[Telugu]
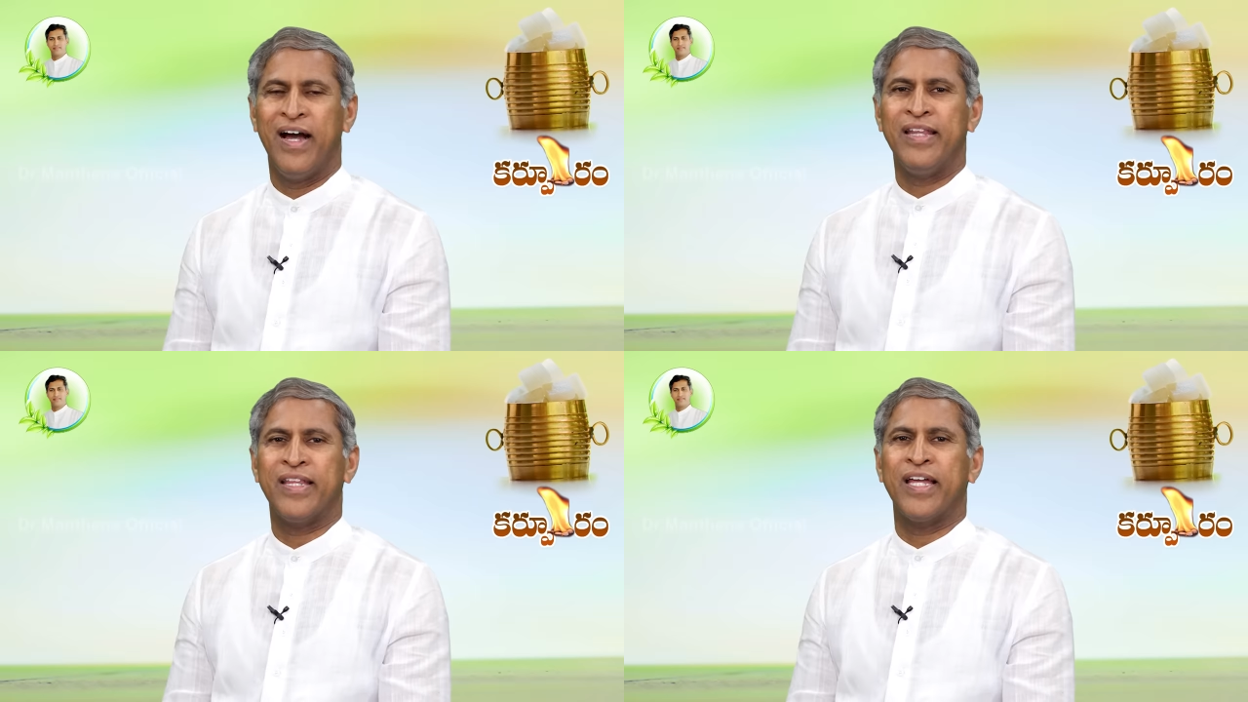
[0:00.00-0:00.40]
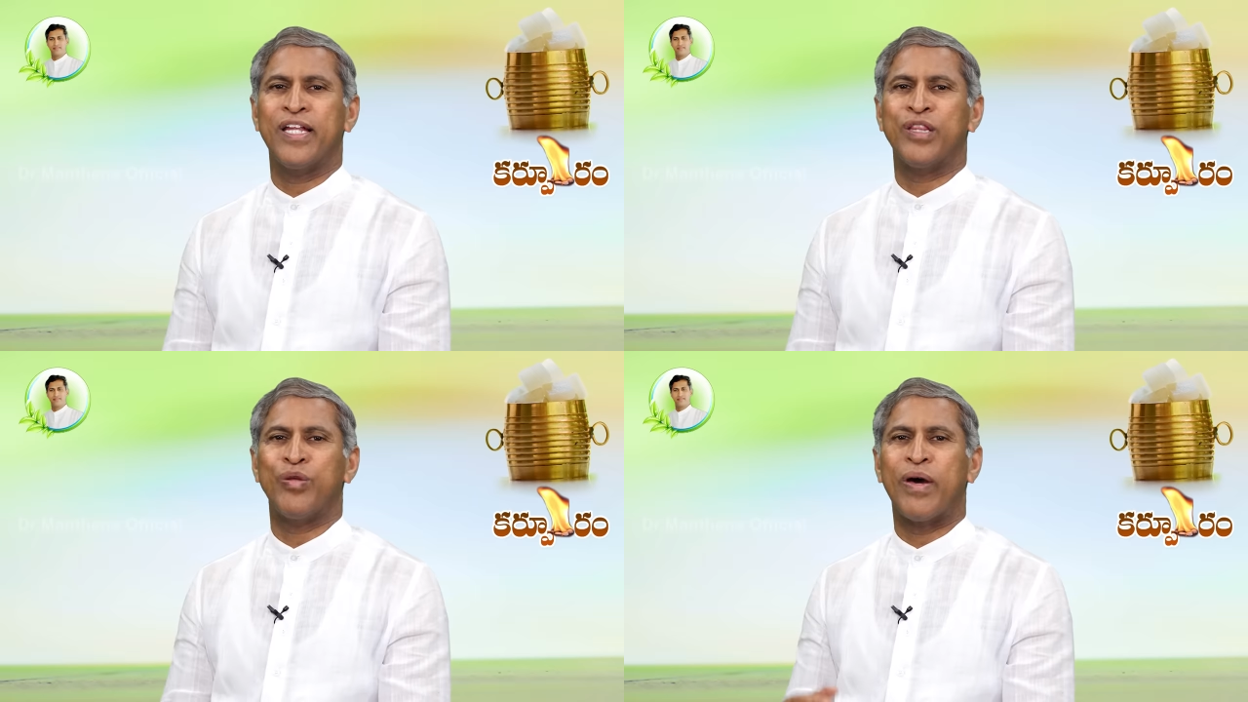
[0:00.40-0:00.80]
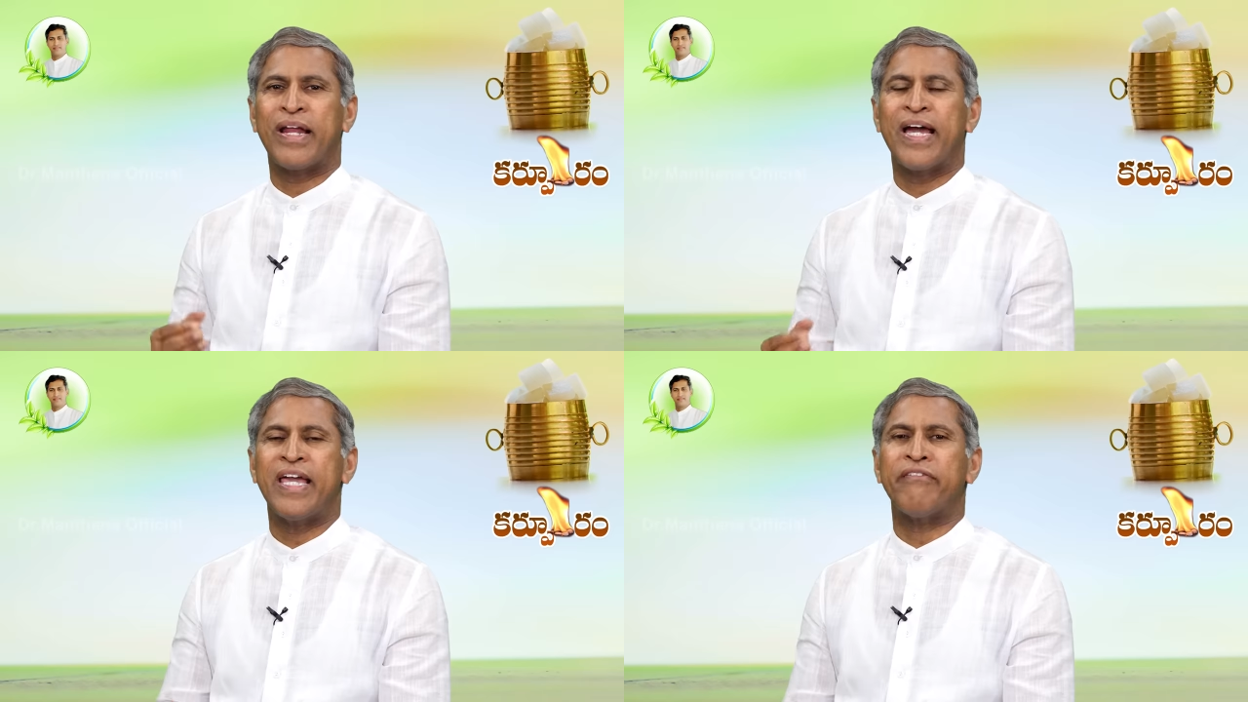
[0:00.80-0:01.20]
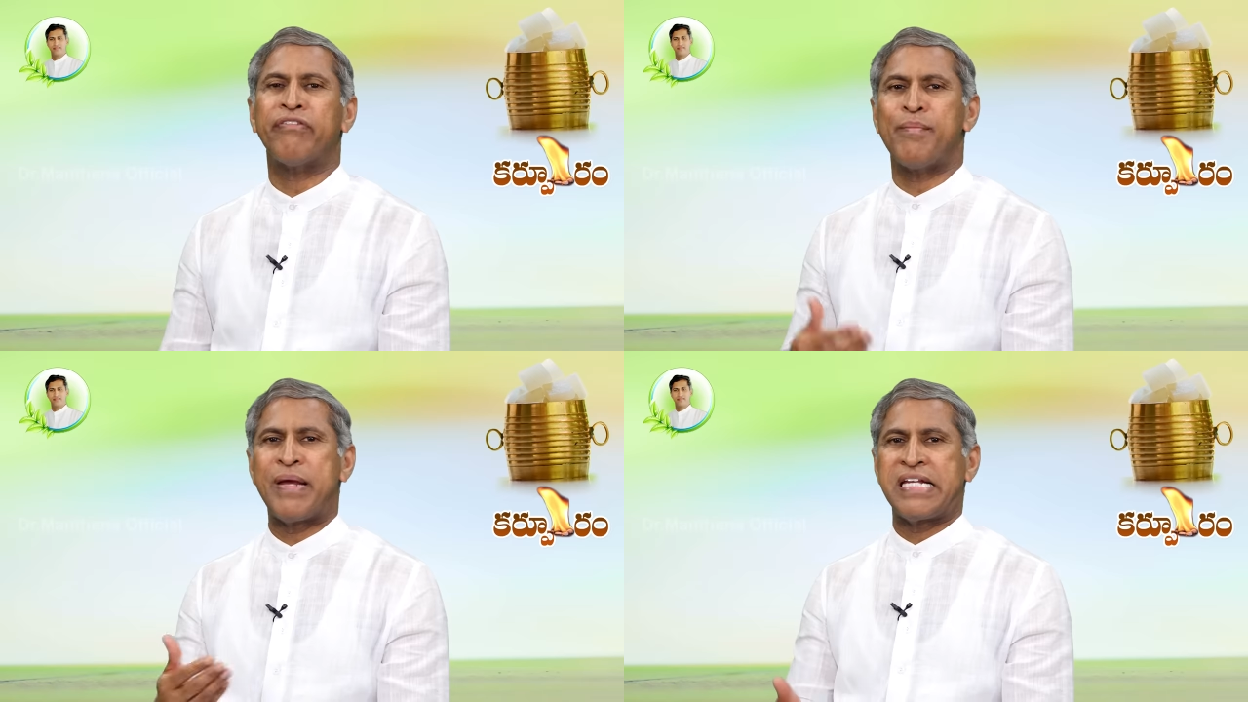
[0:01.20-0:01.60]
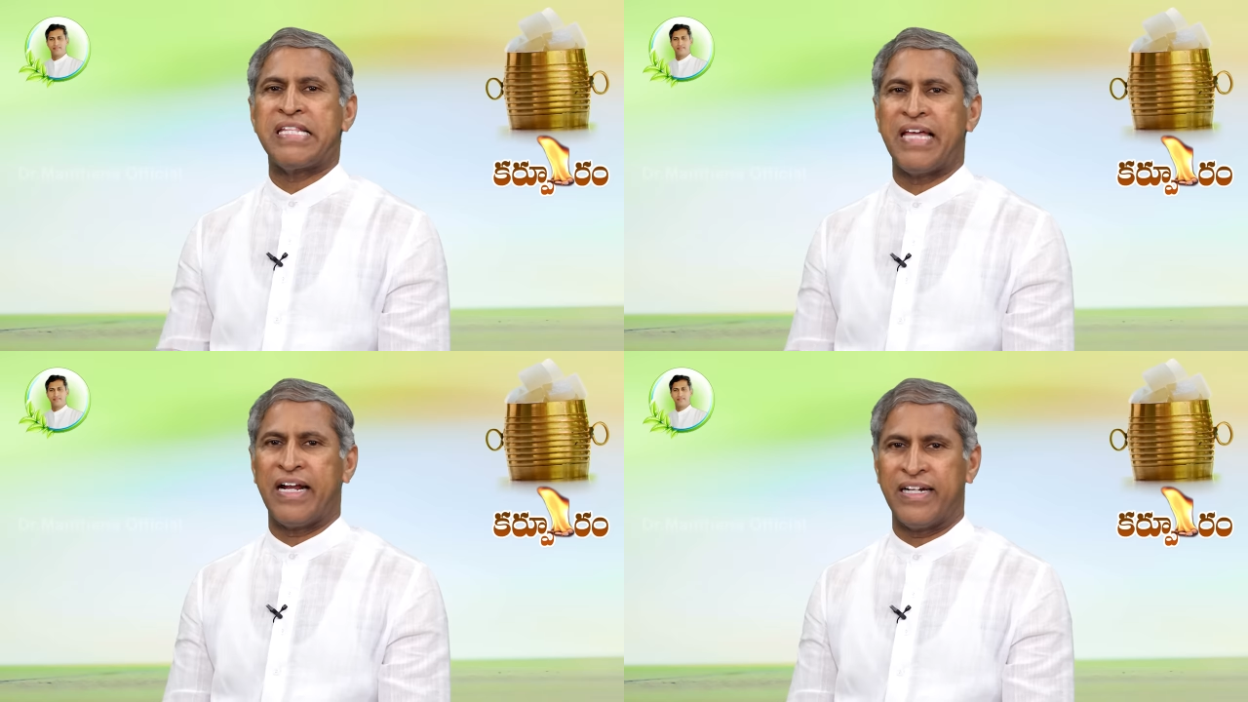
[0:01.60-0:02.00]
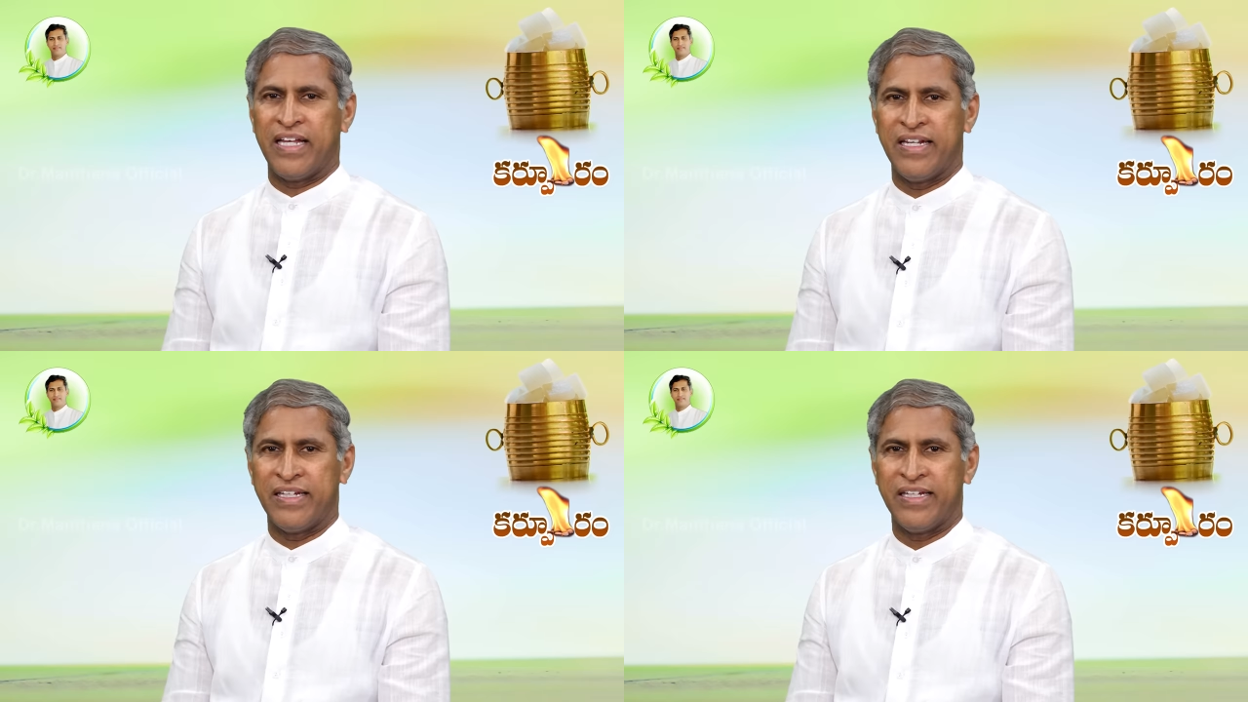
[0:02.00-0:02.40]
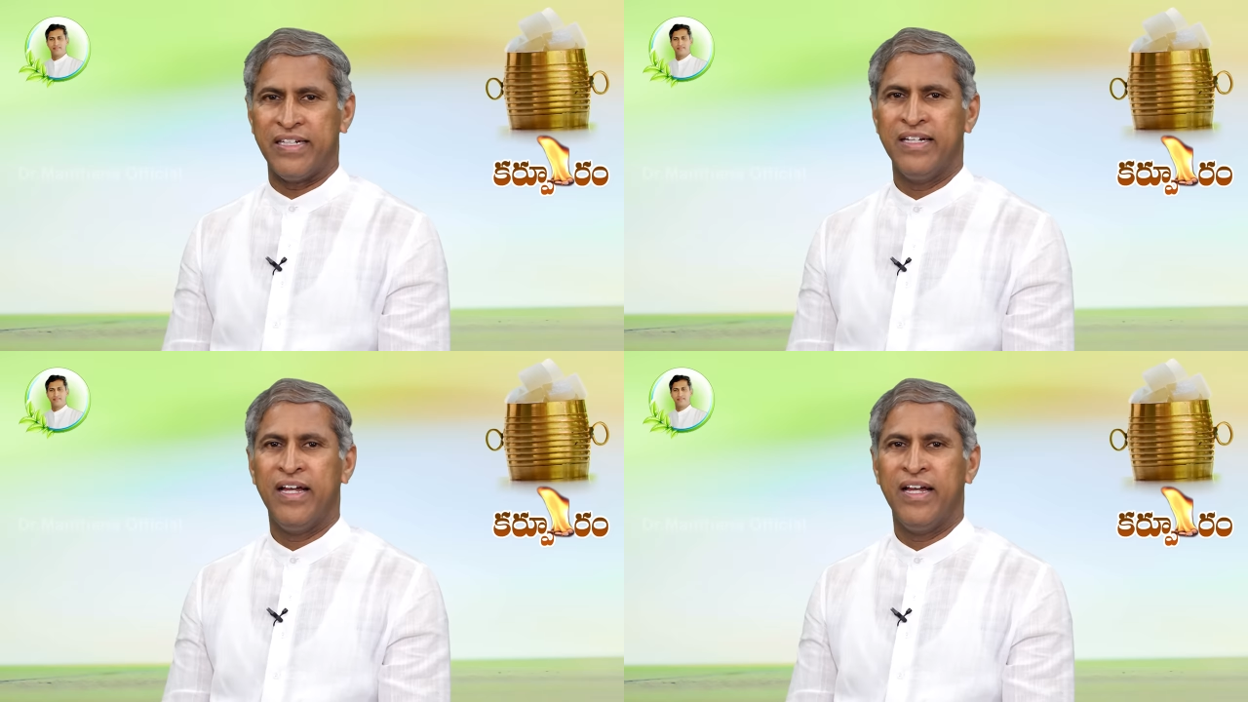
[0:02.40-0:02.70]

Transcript: అందుకని త్వరగా ఇన్ఫ్లమేషన్ తగ్గటానికి